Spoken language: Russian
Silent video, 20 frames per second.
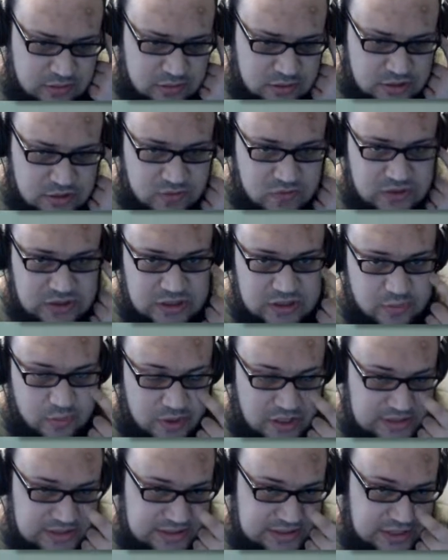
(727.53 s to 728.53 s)
вот, вот этот
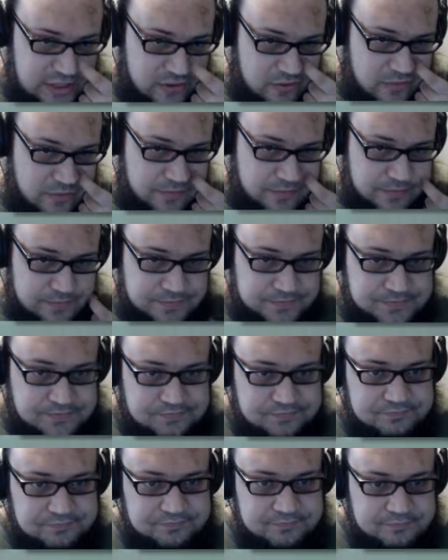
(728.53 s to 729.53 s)
пас ставим.
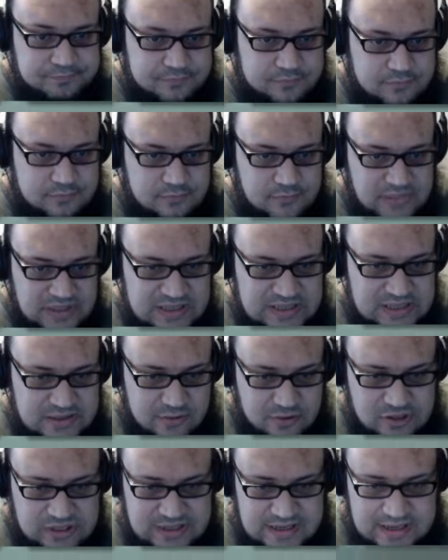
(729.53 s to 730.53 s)
Здесь
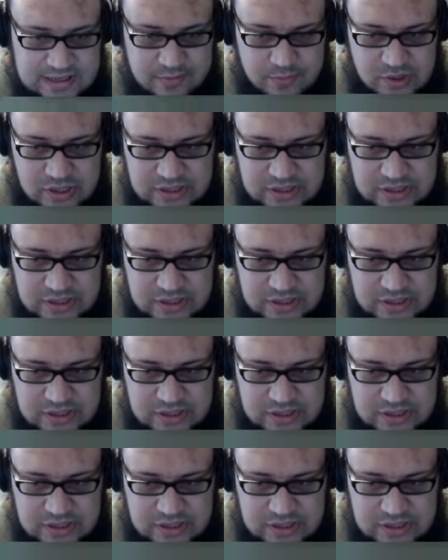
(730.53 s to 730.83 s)
вроде средний